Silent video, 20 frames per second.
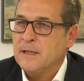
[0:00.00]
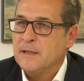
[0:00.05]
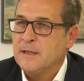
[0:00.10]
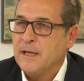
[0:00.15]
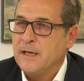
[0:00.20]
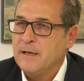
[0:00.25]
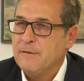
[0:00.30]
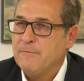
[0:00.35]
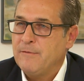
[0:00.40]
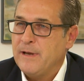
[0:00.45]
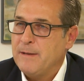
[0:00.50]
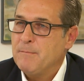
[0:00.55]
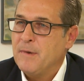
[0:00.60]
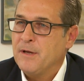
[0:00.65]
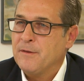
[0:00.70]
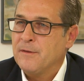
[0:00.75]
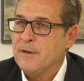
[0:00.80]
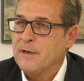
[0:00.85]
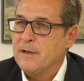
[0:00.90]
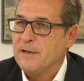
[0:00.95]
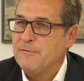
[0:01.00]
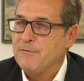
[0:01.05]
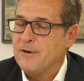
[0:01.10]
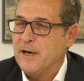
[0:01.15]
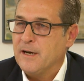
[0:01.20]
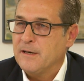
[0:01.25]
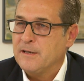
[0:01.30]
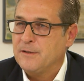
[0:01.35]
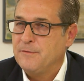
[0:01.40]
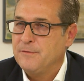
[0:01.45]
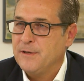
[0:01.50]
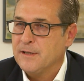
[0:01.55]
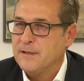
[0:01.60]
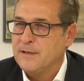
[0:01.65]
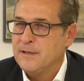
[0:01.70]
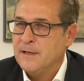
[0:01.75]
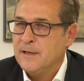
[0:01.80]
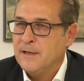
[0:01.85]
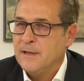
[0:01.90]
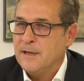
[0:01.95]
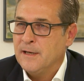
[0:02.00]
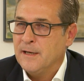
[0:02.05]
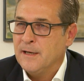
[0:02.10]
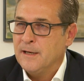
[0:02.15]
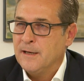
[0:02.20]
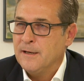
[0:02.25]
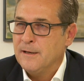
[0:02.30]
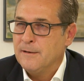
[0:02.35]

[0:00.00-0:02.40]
Denn wenn man gefragt wird, äh,